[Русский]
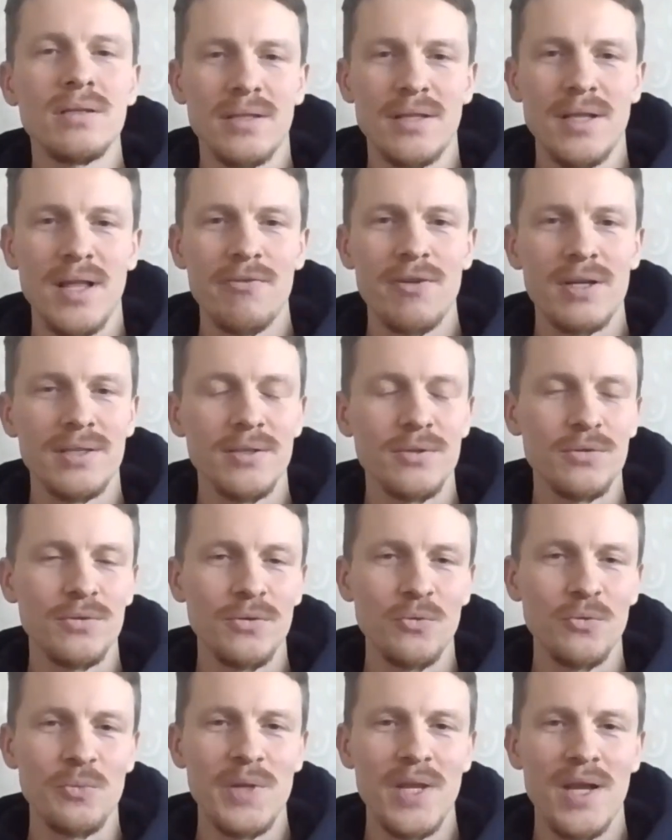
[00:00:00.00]
Наверное,
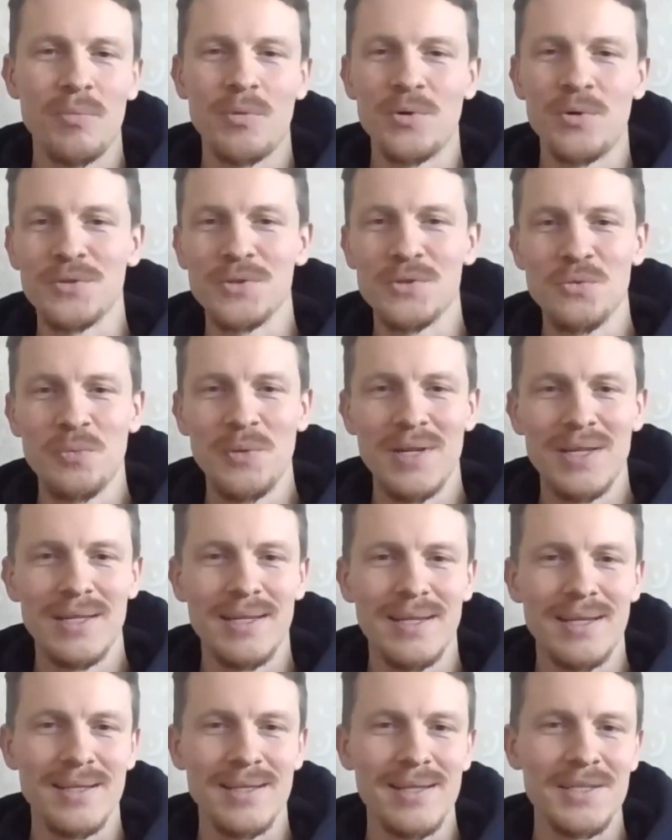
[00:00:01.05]
у меня будет
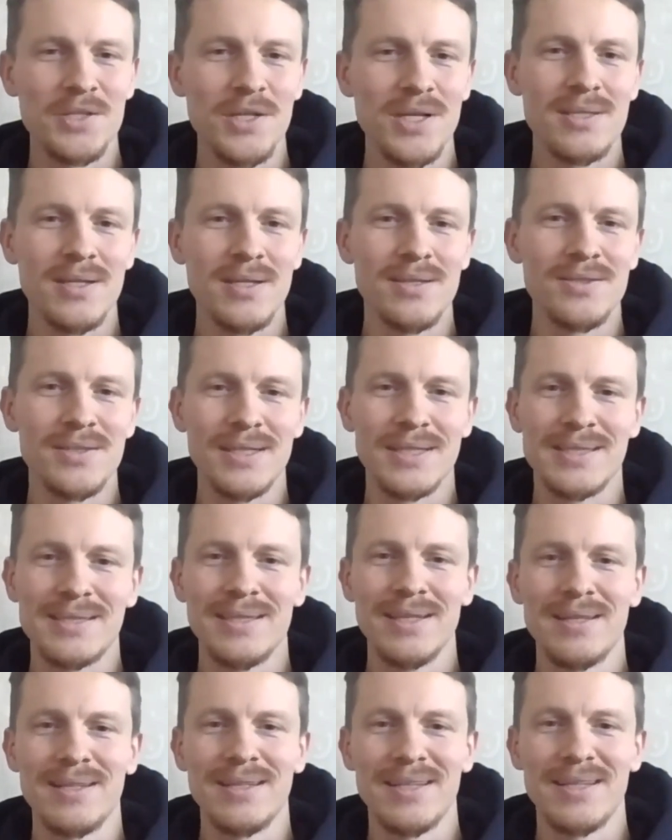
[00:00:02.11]
выступление отличаться от всех
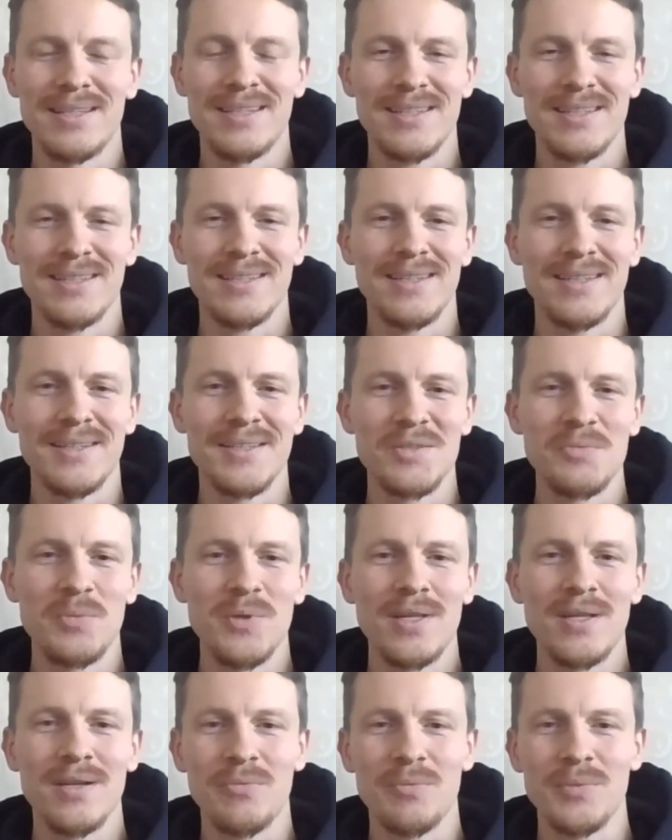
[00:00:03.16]
остальных э,
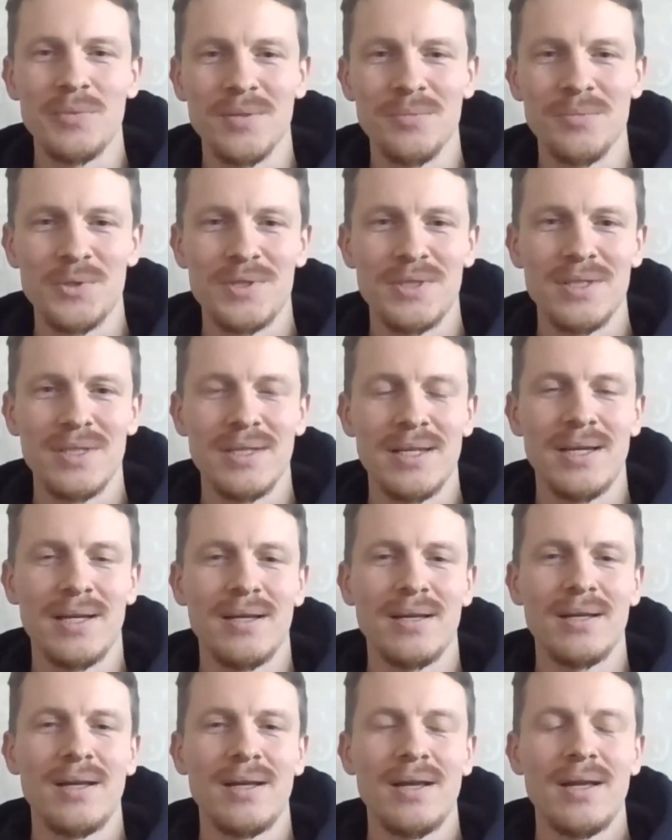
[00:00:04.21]
спикеров, потому что
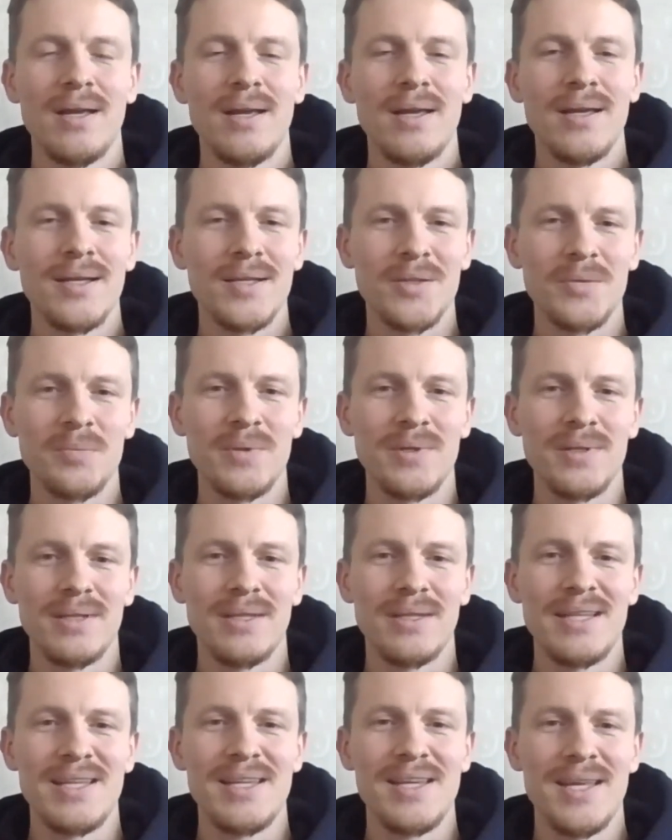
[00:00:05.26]
я как
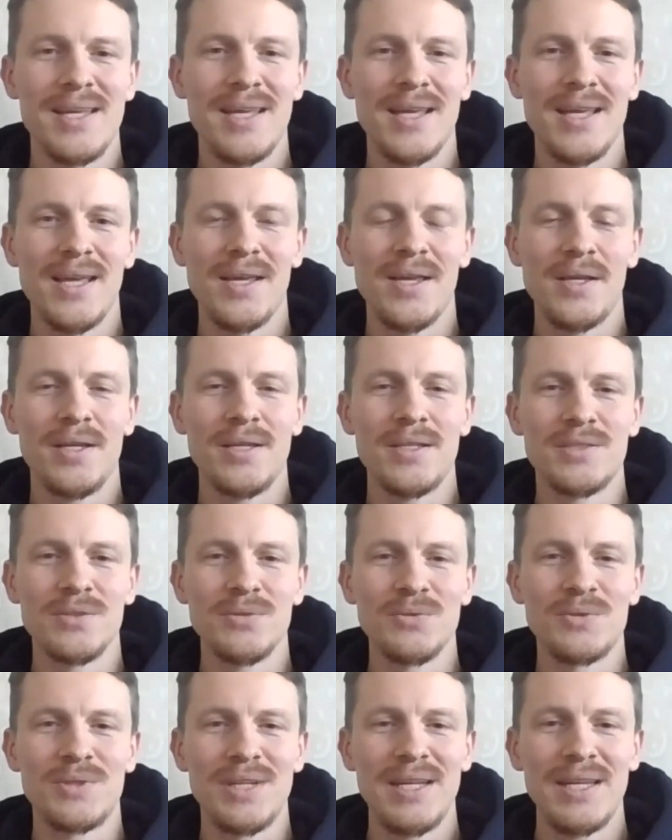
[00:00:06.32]
бы не
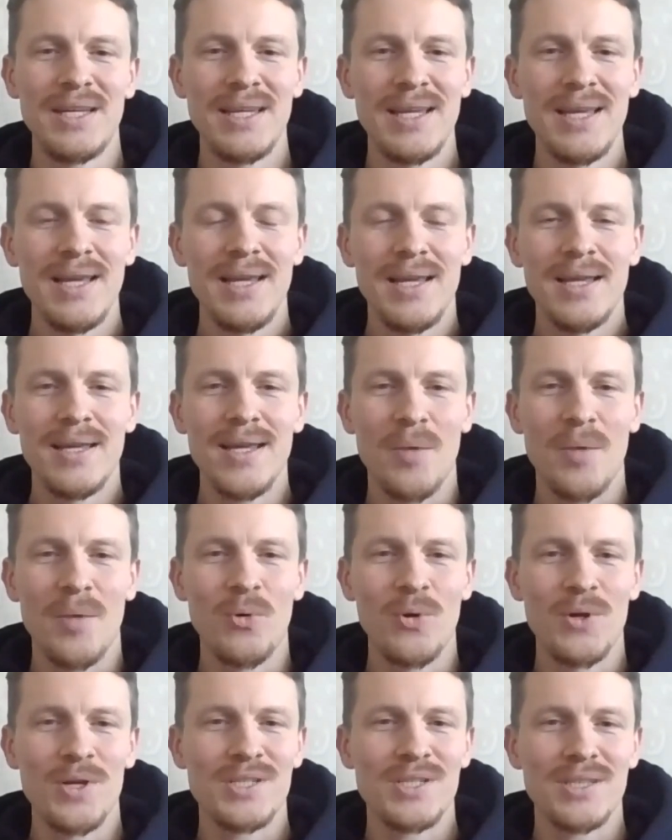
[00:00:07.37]
изнутри, я
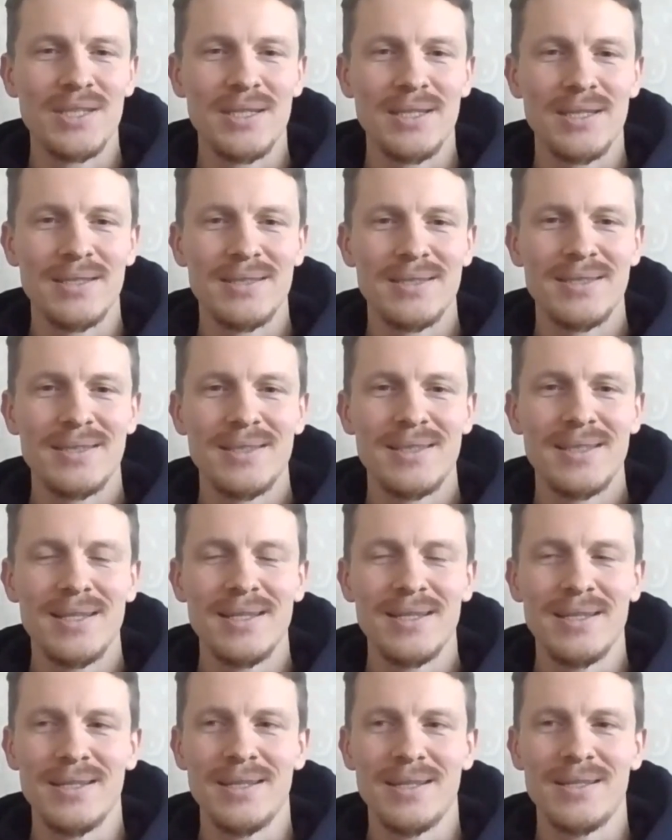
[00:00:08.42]
больше
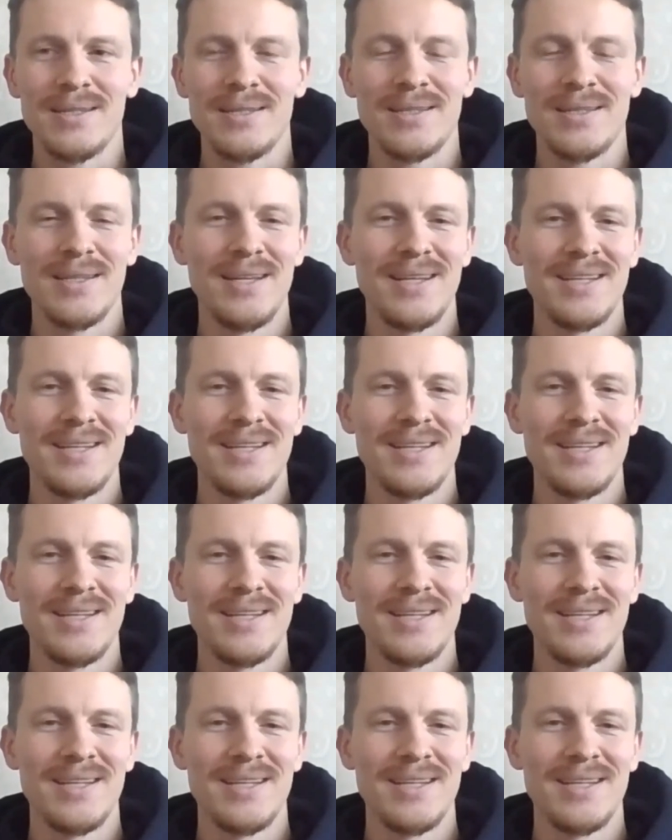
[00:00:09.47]
а,